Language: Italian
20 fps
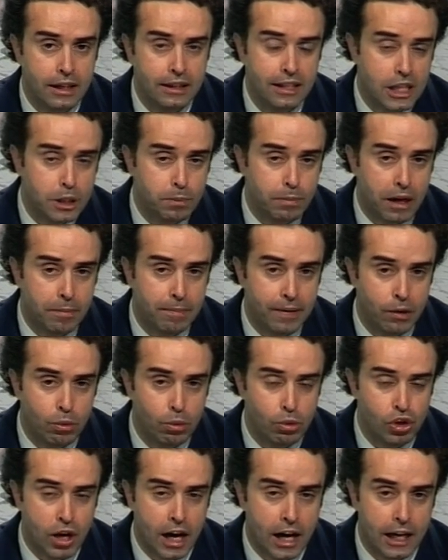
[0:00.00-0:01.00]
Despar
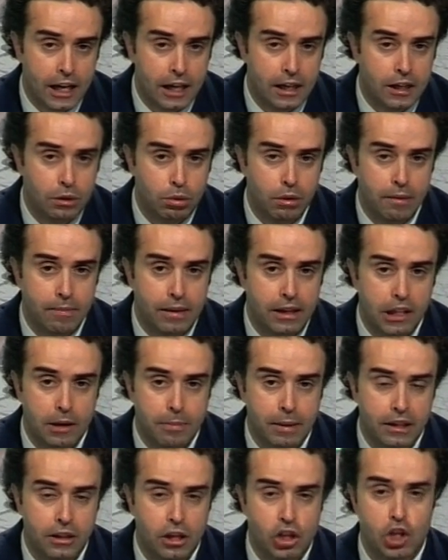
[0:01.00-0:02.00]
Perugia che naturalmente
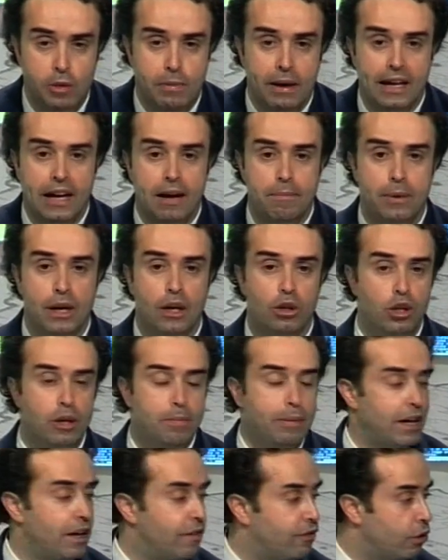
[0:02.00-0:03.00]
partecipa al campionato di
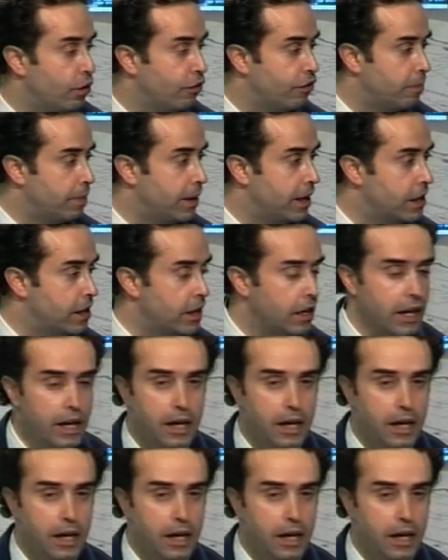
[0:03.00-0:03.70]
pallavolo femminile. Daniele.